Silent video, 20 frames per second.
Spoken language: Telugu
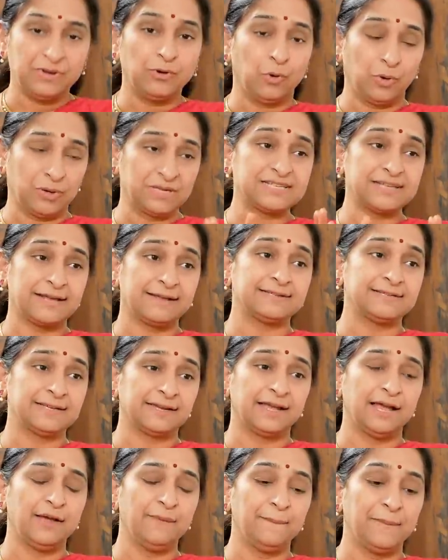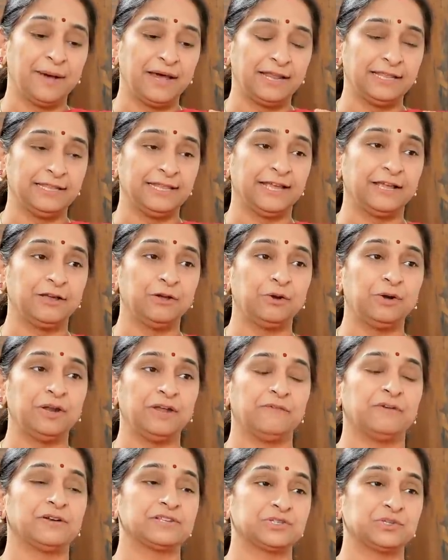లోకసహజంగా మన
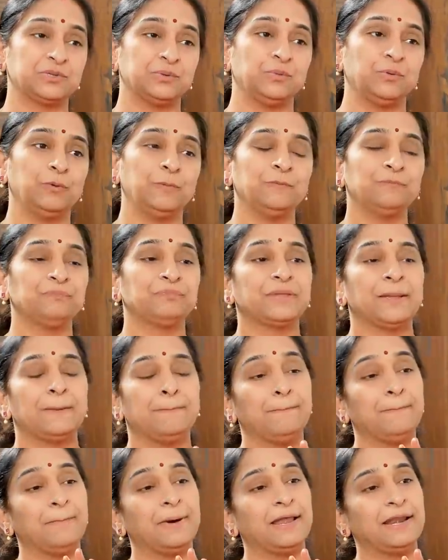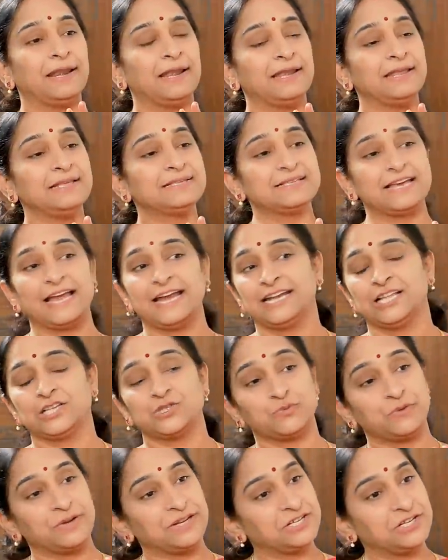దగ్గరున్న వస్తువు మనని
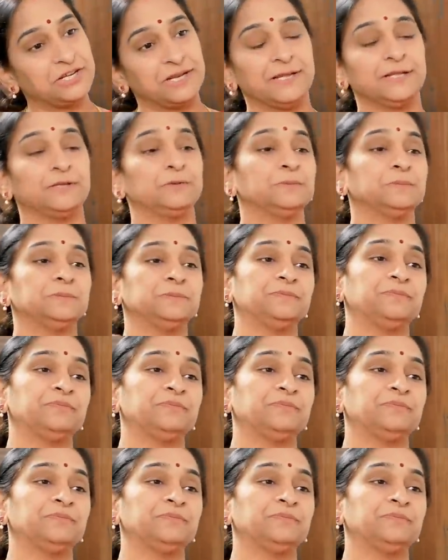సాటిస్ఫై చెయ్యదు